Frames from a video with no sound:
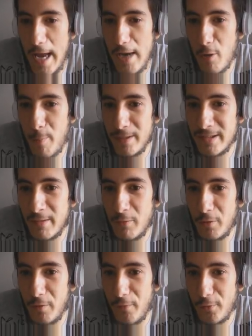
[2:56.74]
Eh, io
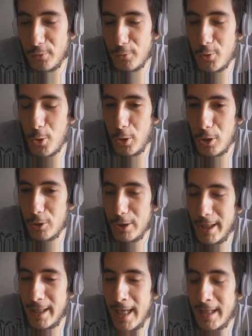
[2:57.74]
pensavo che fosse un giochino
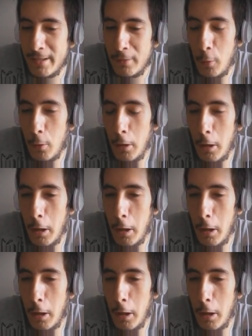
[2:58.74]
del cazzo.